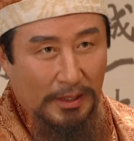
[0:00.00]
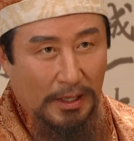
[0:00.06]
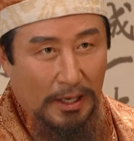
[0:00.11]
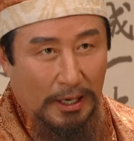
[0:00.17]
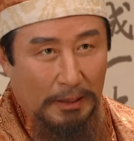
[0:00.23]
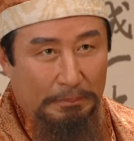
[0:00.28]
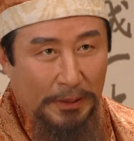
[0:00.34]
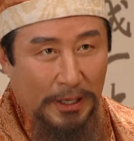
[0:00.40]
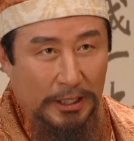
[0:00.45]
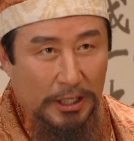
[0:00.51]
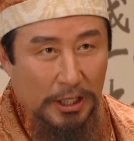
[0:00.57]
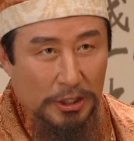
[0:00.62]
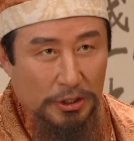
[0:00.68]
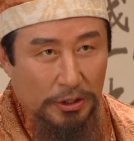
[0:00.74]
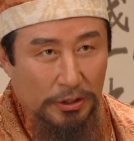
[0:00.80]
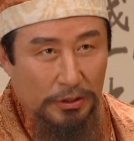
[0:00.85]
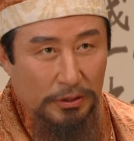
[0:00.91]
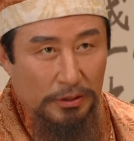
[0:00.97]

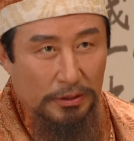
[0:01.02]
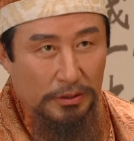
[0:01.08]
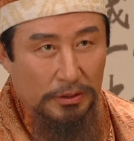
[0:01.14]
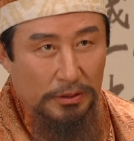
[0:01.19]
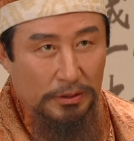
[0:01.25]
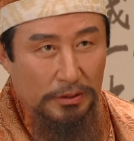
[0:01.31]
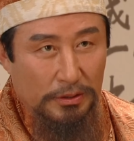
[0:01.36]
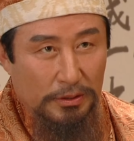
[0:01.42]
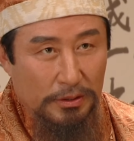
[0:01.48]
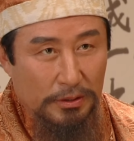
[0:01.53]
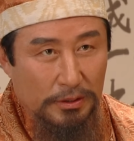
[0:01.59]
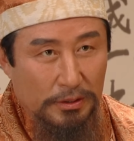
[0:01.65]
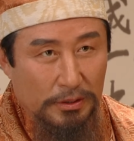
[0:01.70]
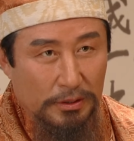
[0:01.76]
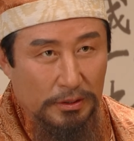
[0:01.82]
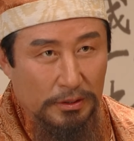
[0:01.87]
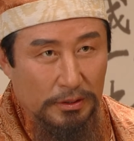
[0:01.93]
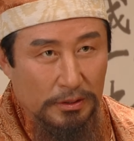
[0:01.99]
하파께서
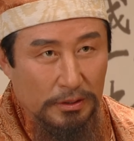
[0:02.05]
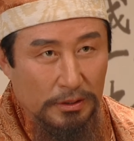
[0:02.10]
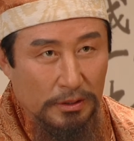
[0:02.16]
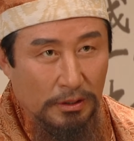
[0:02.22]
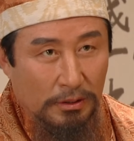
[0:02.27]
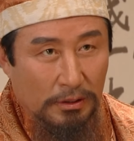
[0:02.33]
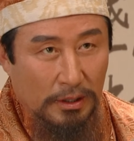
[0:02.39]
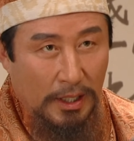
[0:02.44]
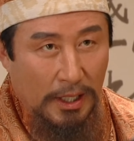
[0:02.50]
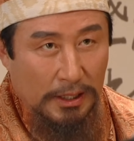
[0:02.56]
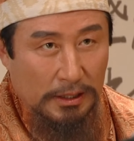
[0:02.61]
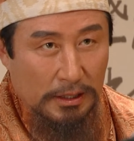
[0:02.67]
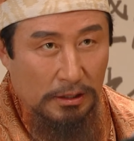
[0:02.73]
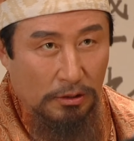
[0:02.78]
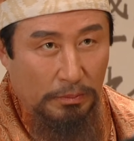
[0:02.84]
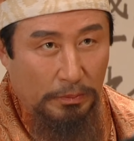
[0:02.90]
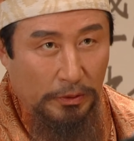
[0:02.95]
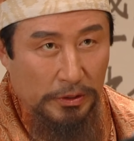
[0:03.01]
너를
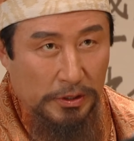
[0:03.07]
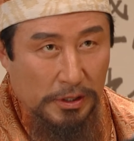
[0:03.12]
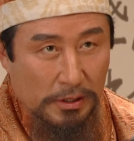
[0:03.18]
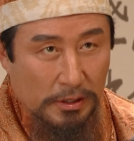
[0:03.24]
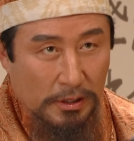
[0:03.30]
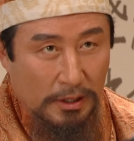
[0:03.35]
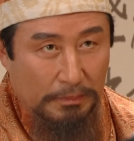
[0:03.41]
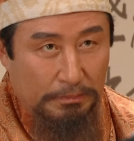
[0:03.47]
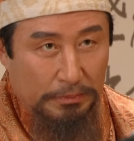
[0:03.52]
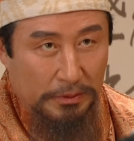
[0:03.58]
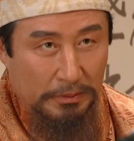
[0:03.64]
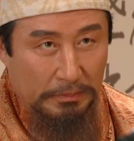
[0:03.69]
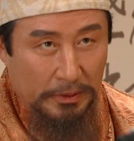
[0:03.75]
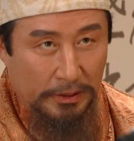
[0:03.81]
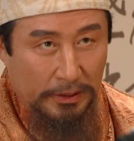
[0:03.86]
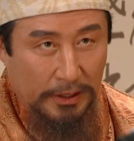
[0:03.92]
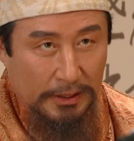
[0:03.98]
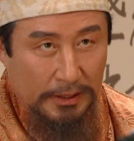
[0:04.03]
아들로 보시는 게
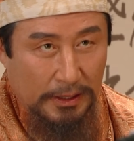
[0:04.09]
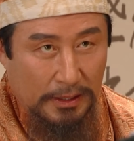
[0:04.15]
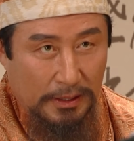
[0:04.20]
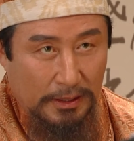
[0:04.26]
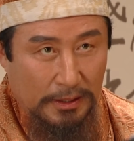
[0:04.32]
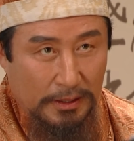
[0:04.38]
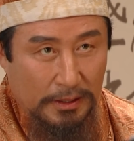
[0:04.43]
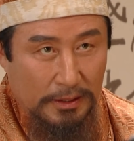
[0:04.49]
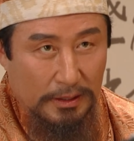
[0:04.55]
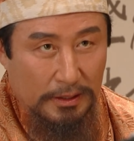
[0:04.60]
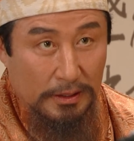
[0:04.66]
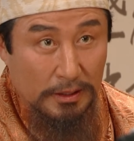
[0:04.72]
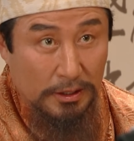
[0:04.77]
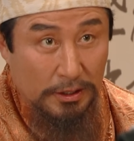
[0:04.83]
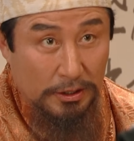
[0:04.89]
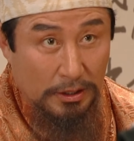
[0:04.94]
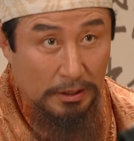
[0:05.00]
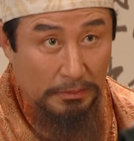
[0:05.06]
분명하다.
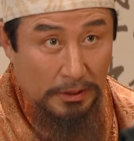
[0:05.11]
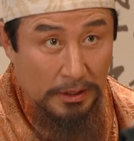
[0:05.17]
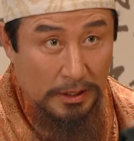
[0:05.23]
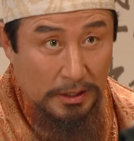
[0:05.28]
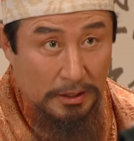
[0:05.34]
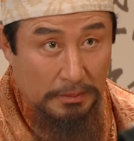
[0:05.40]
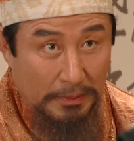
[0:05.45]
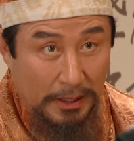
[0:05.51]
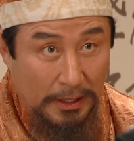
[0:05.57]
그 점을 잊지